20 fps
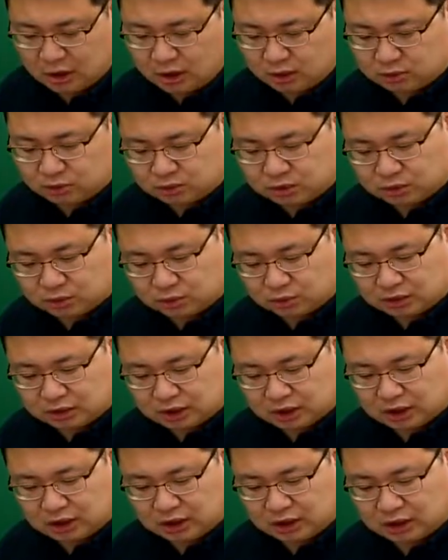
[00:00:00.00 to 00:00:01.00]
토지
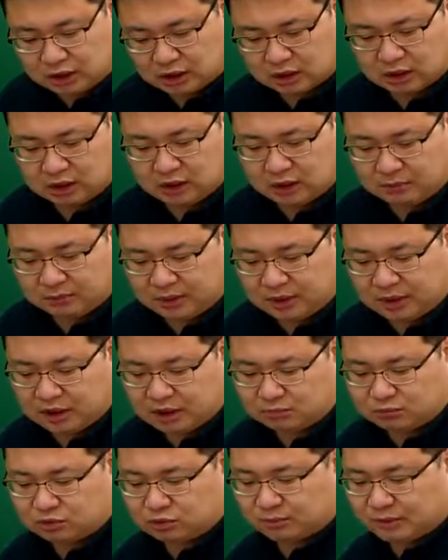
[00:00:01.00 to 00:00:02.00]
소유자가
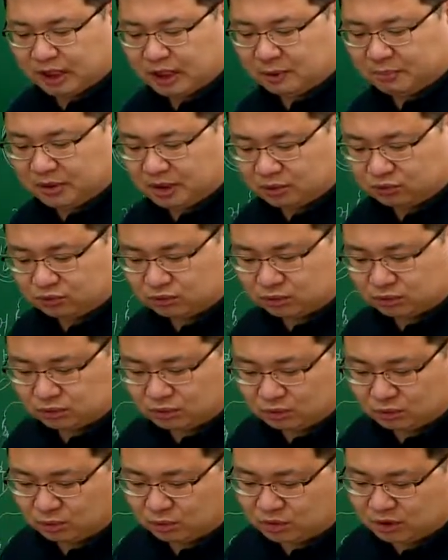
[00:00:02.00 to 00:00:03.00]
폐기물을 매립한 후
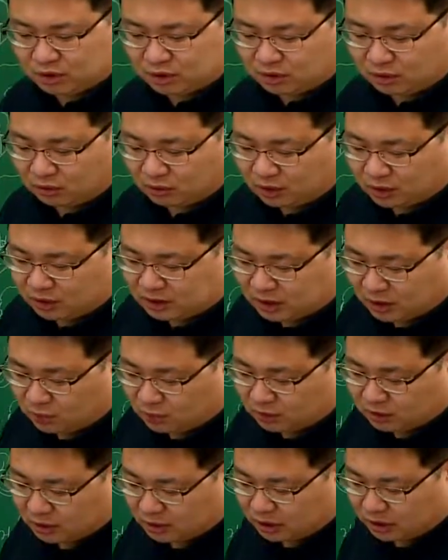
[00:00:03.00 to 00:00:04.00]
토지를 거래에
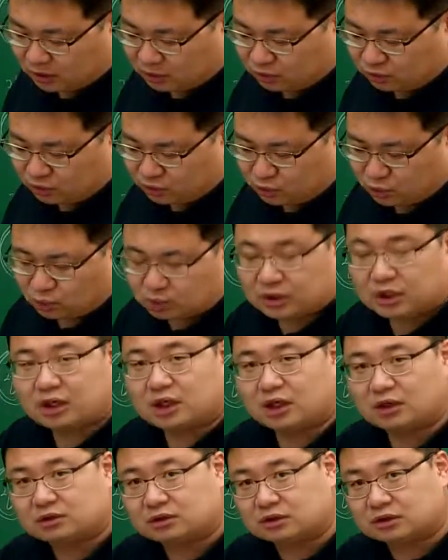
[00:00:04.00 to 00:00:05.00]
제공되하여 유통되게
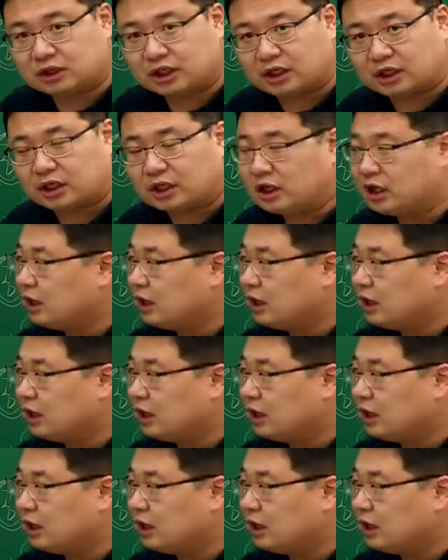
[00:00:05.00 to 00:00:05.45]
하였는데